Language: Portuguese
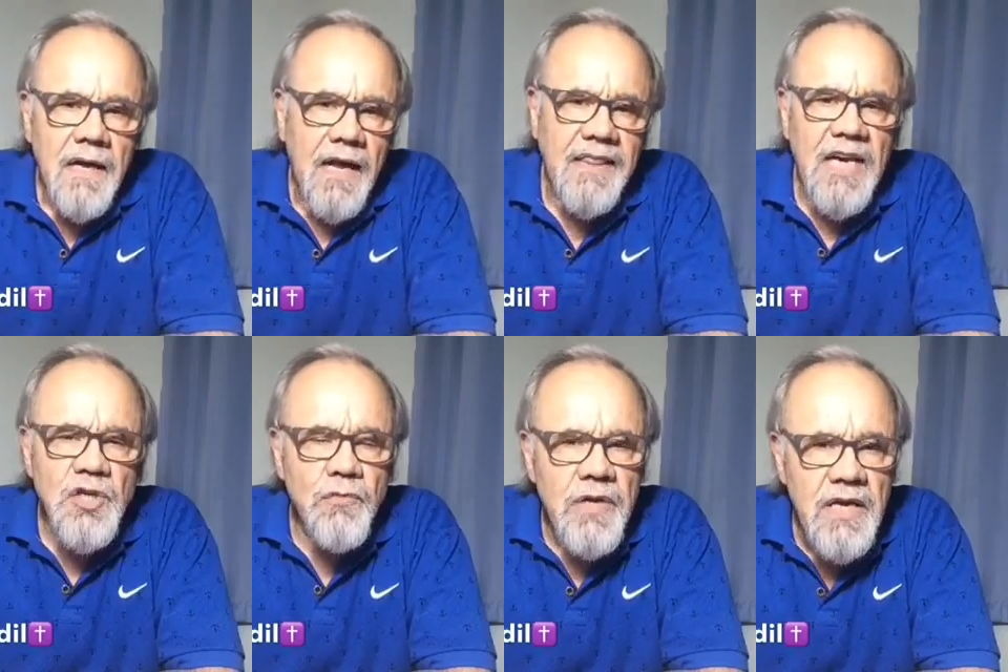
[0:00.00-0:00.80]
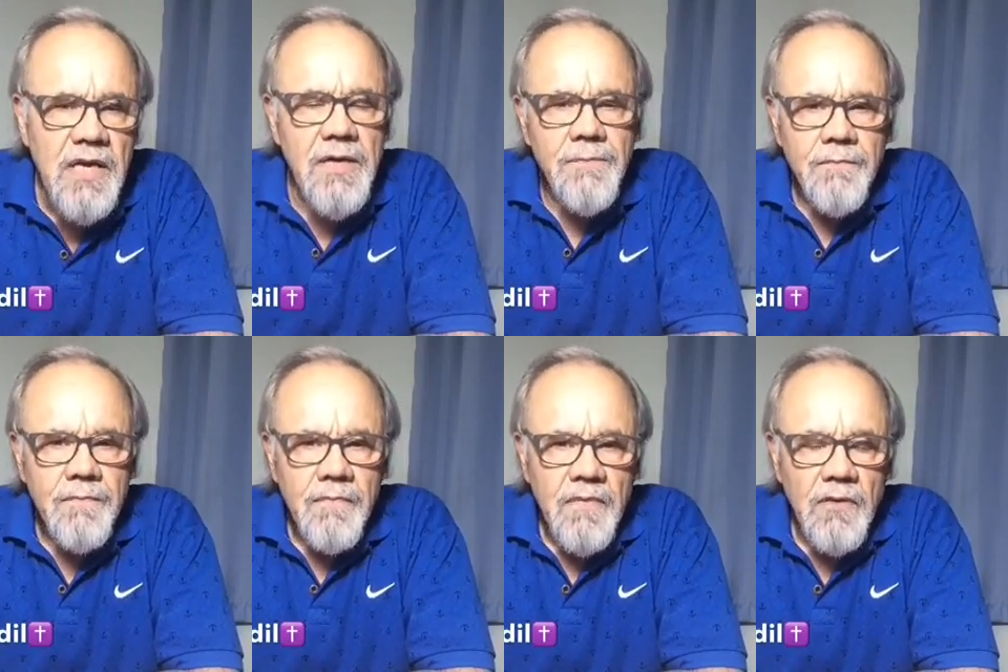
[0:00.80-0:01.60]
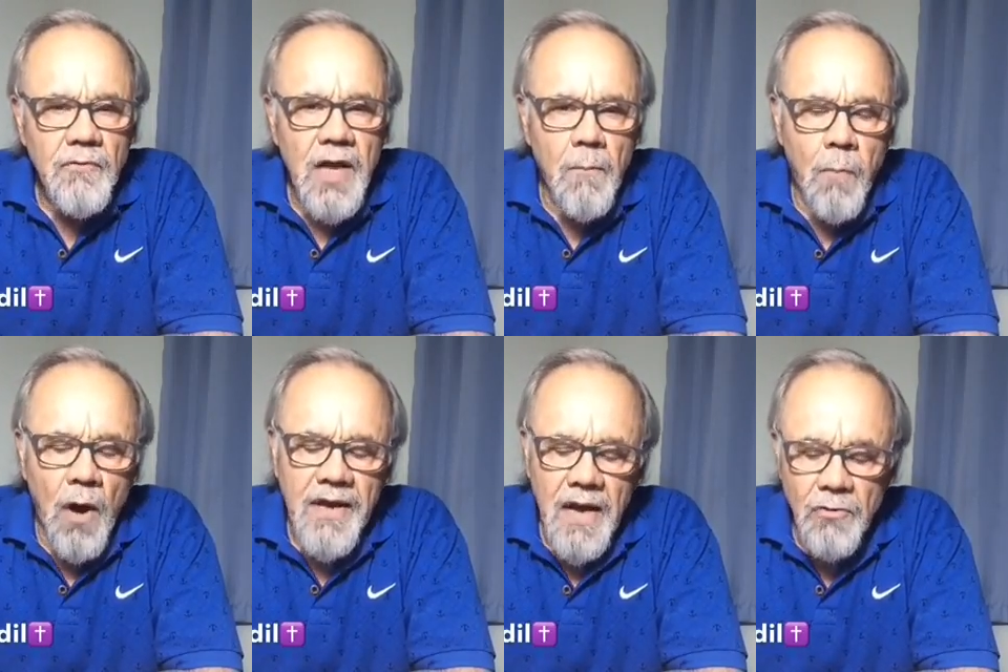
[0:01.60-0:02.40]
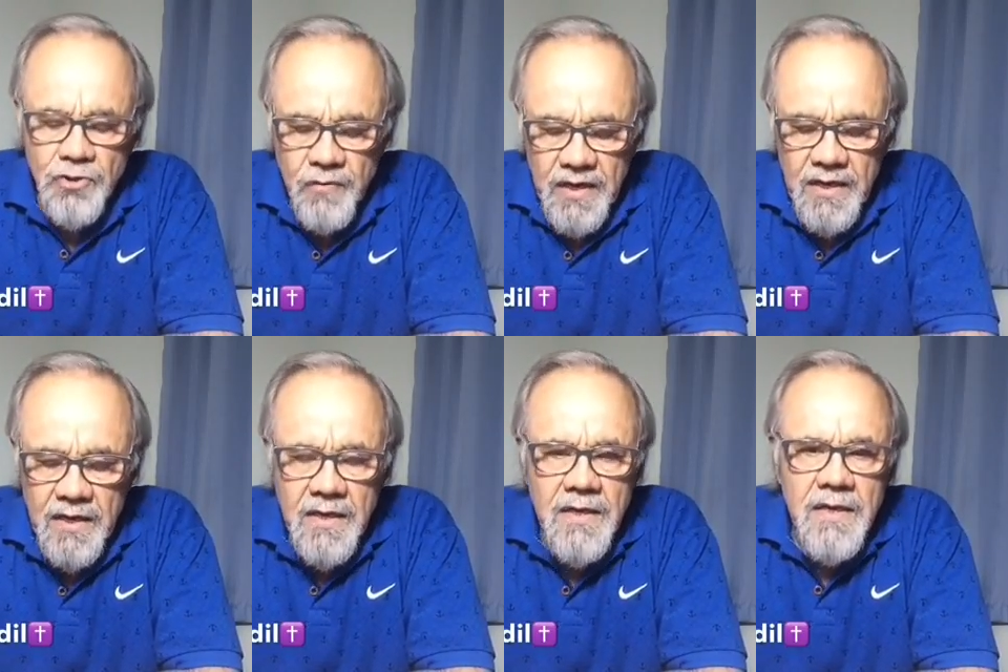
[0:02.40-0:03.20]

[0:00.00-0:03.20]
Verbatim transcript: até Chuí, do Iapoque ao Chuí,